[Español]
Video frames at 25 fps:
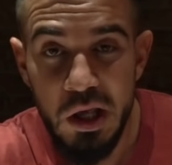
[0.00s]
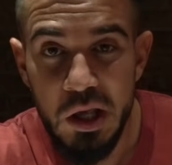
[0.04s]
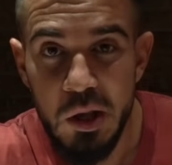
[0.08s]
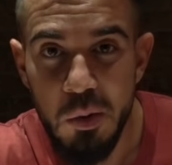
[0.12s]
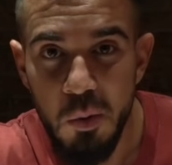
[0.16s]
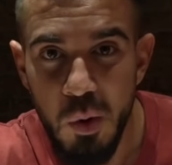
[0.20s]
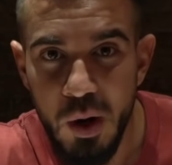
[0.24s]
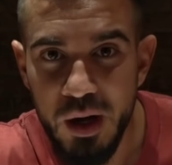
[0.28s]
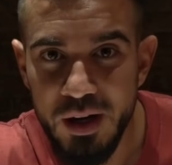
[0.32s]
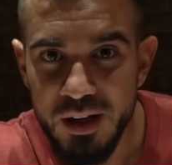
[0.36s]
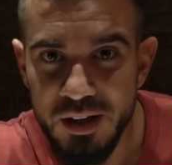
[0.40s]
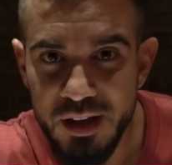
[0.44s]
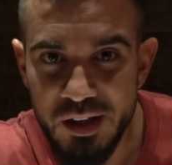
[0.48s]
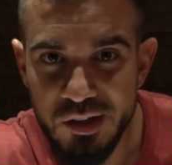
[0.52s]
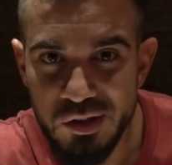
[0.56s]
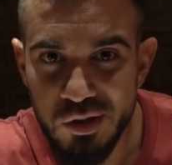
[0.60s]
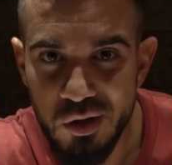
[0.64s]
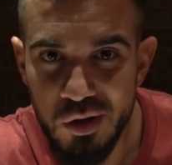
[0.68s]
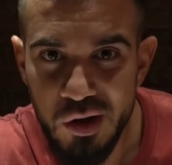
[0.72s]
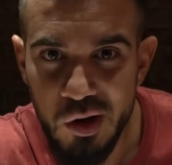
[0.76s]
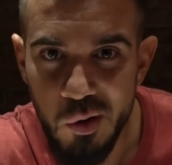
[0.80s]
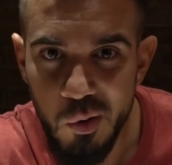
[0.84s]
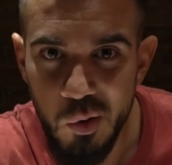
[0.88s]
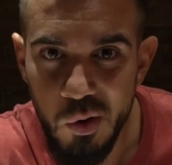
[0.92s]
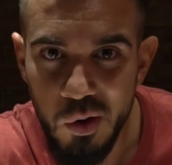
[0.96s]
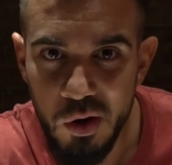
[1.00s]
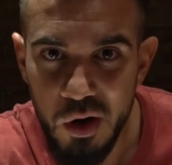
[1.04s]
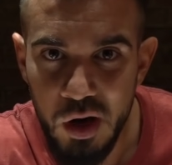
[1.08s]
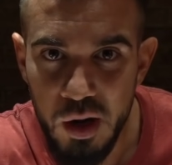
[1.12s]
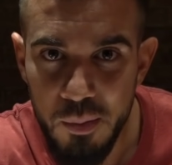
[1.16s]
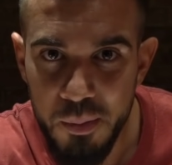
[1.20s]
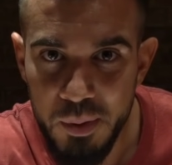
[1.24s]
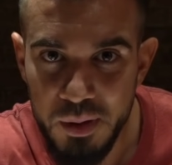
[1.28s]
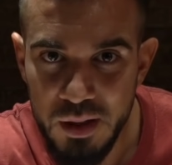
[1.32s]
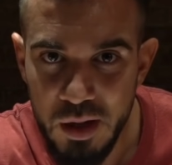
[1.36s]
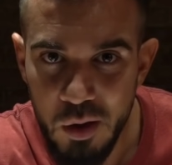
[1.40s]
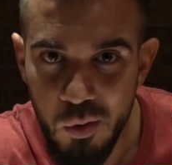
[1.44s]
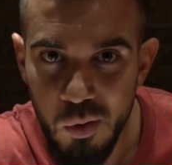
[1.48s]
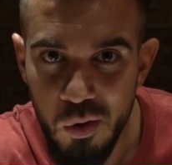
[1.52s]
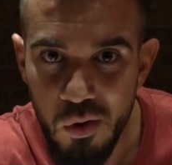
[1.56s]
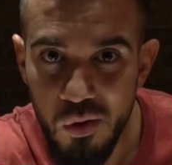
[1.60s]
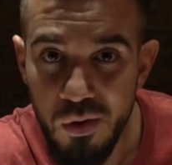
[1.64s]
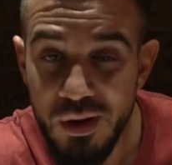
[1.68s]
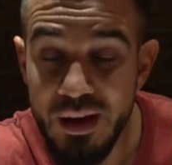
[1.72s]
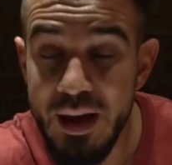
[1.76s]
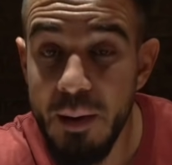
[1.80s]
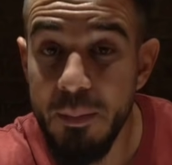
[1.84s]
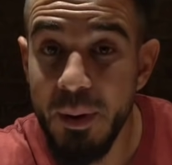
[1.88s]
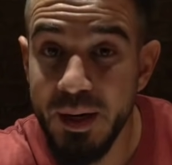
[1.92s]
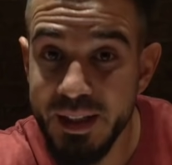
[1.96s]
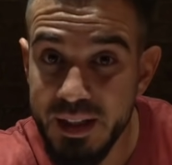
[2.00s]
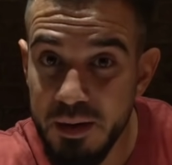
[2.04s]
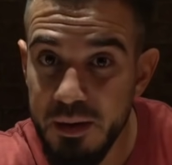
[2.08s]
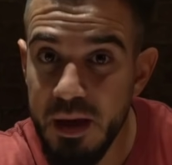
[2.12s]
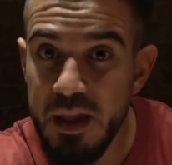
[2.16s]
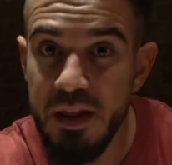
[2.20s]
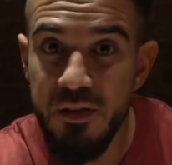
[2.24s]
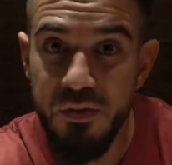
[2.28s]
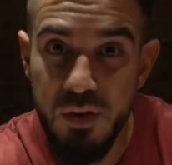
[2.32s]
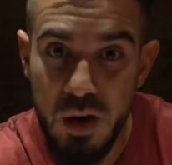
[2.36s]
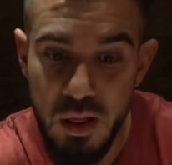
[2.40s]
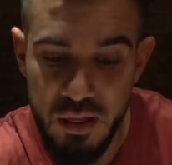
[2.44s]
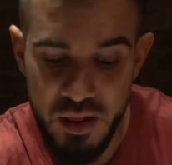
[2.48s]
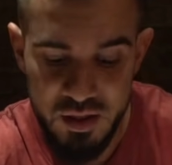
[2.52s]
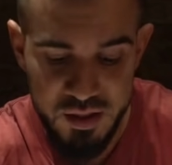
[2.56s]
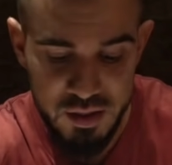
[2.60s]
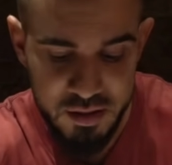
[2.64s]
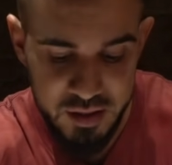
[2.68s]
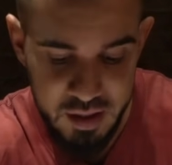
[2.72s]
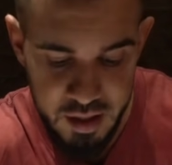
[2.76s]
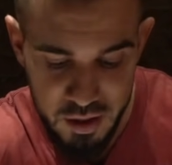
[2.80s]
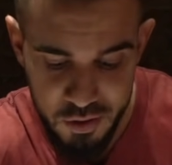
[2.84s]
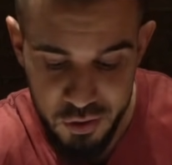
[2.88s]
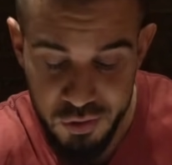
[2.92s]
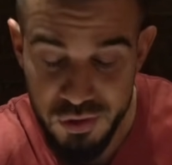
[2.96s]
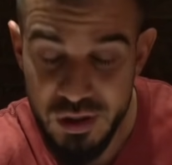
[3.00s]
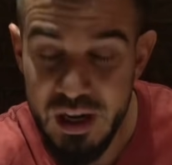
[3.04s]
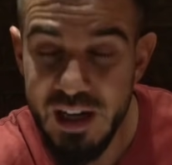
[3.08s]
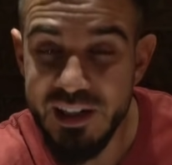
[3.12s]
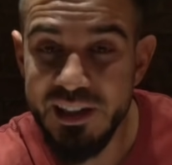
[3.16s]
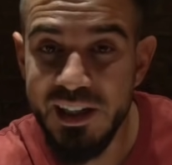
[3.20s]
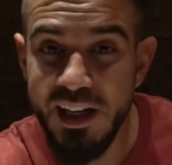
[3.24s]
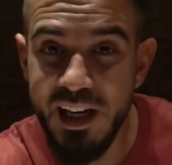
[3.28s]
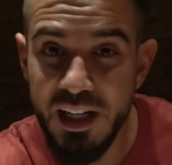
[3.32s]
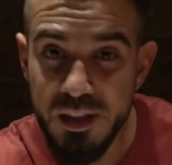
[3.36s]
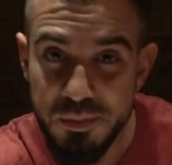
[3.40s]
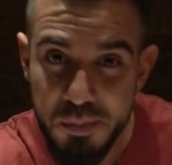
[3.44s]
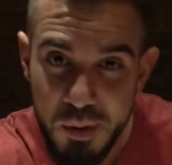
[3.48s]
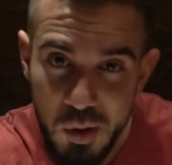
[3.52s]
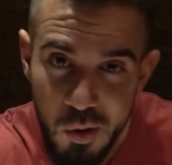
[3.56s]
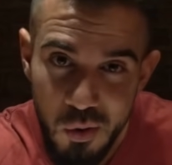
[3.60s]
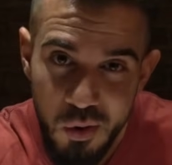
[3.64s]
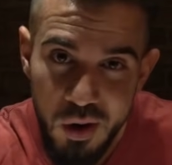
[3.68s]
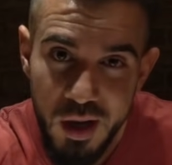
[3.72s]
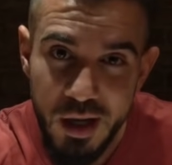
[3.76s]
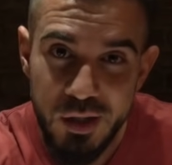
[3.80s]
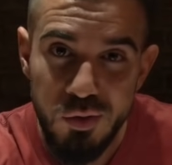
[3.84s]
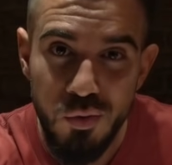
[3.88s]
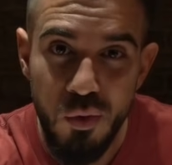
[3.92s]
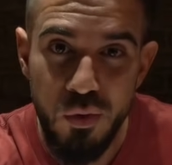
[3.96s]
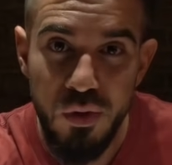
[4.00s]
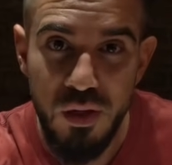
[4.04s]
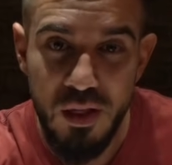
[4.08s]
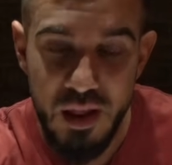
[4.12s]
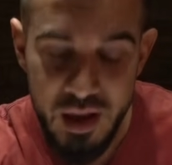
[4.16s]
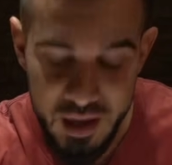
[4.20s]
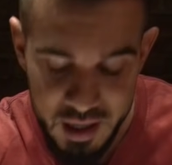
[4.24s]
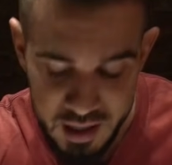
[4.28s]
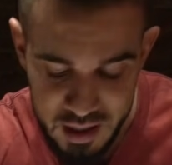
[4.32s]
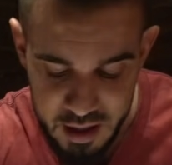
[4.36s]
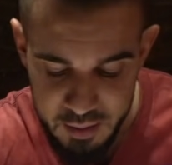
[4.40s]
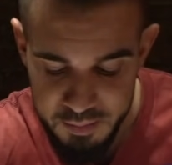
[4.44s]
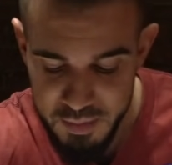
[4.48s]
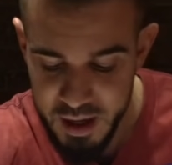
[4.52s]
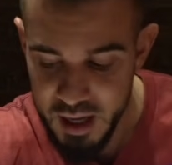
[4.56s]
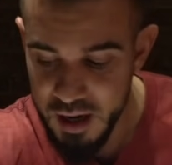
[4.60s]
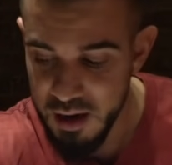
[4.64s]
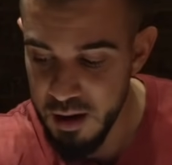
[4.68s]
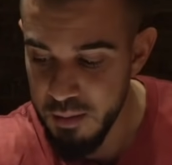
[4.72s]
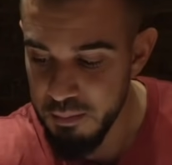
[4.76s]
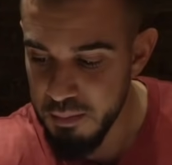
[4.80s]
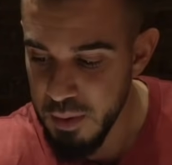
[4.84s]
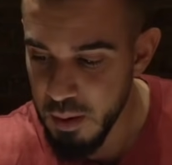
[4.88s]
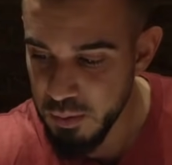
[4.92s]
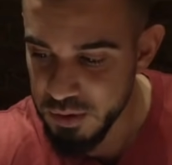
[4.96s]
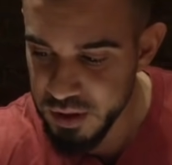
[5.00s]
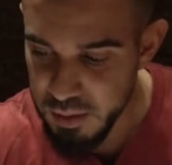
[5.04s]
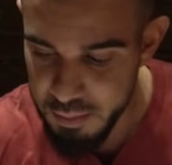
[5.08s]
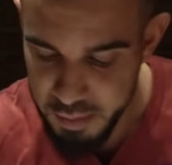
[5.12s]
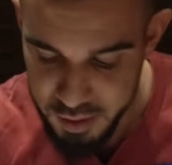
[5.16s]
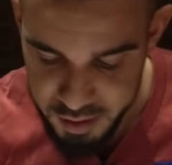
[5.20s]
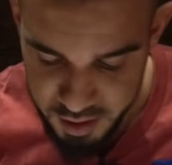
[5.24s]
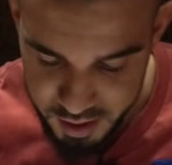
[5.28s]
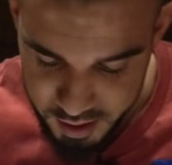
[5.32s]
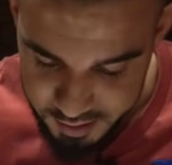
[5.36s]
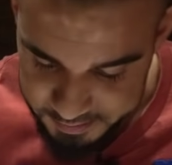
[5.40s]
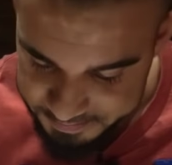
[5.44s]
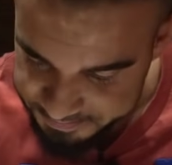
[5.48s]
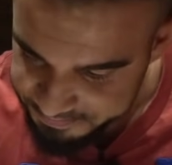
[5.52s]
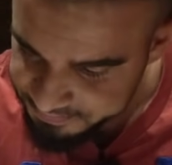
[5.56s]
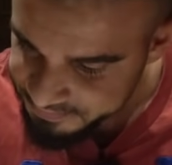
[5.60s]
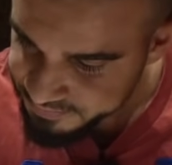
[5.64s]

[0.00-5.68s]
y eso recuerdo que era un espectáculo y aparte había diferencias entre ellos, así que espero que suceda aquí también. Vamos a empezar.